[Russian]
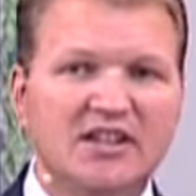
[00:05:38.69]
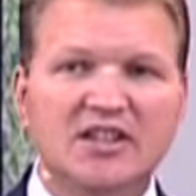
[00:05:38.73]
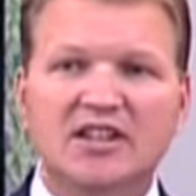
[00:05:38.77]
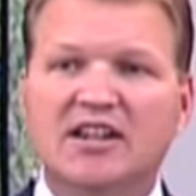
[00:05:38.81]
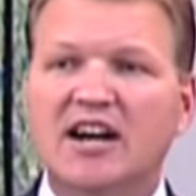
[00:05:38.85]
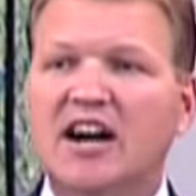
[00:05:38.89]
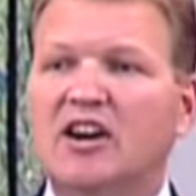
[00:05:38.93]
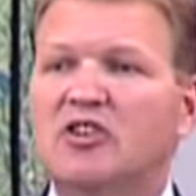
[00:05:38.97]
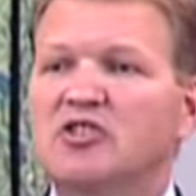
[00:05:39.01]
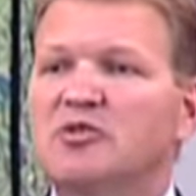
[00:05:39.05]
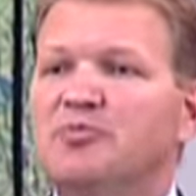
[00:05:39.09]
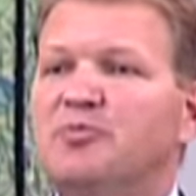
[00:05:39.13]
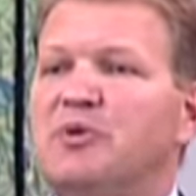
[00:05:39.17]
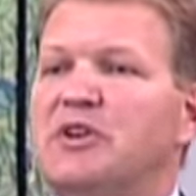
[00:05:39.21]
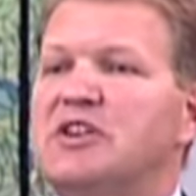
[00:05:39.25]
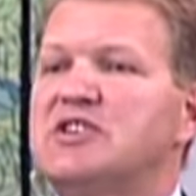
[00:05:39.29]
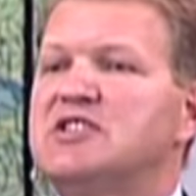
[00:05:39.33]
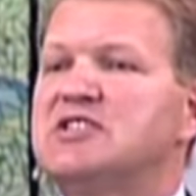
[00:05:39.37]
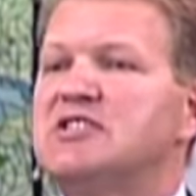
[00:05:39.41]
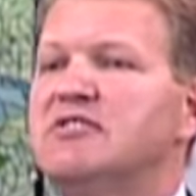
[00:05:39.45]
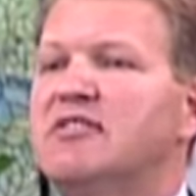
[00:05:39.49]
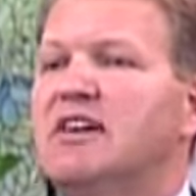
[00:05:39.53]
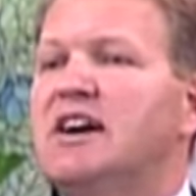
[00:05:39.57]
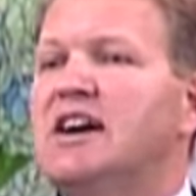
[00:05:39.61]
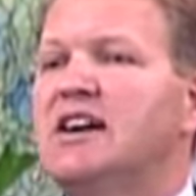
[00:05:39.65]
и как он
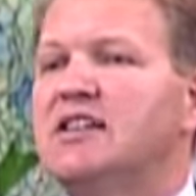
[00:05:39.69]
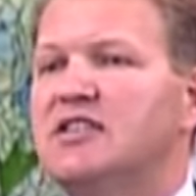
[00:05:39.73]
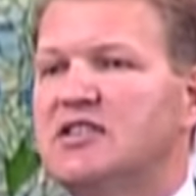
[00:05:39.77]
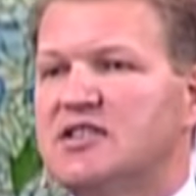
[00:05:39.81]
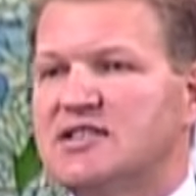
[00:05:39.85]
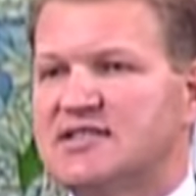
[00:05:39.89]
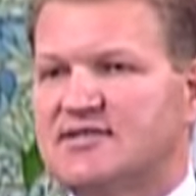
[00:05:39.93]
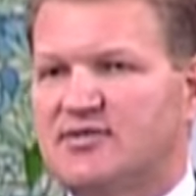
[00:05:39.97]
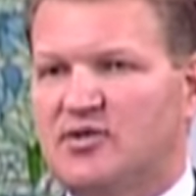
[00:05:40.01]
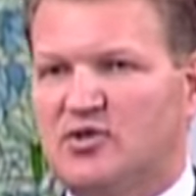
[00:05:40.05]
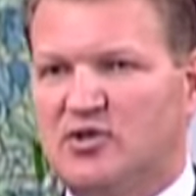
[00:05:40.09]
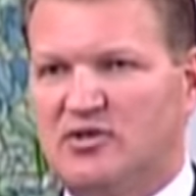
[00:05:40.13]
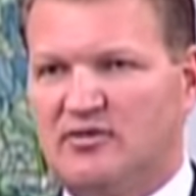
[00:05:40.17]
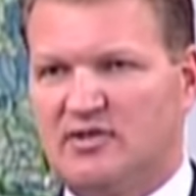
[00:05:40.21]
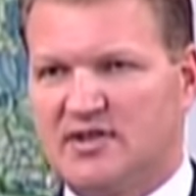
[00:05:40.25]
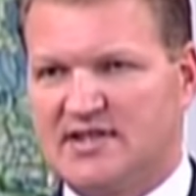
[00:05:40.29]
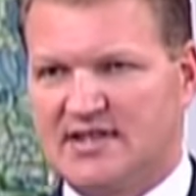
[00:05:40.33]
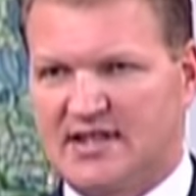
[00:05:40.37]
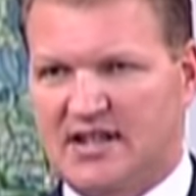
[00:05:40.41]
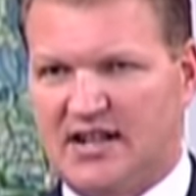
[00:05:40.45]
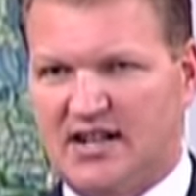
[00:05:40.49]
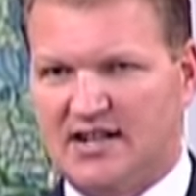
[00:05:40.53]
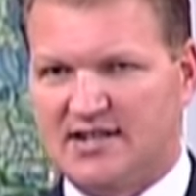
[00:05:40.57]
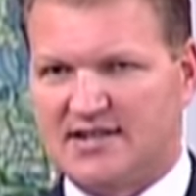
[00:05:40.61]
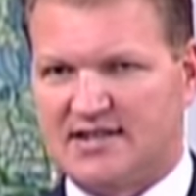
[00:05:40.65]
переживание свое
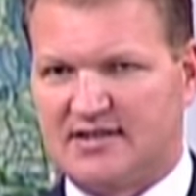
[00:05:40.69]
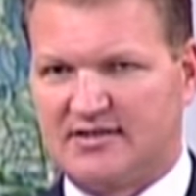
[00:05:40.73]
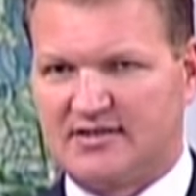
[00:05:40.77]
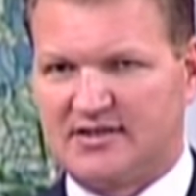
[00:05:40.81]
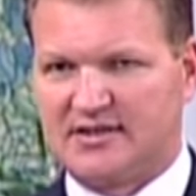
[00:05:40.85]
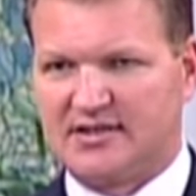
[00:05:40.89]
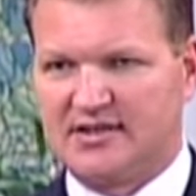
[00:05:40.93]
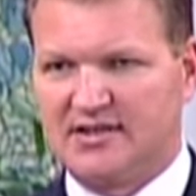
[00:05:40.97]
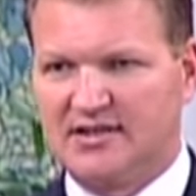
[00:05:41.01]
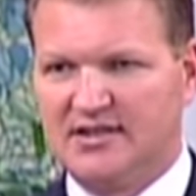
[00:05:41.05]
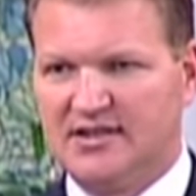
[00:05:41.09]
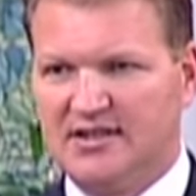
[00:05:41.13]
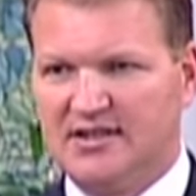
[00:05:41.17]
высказывает?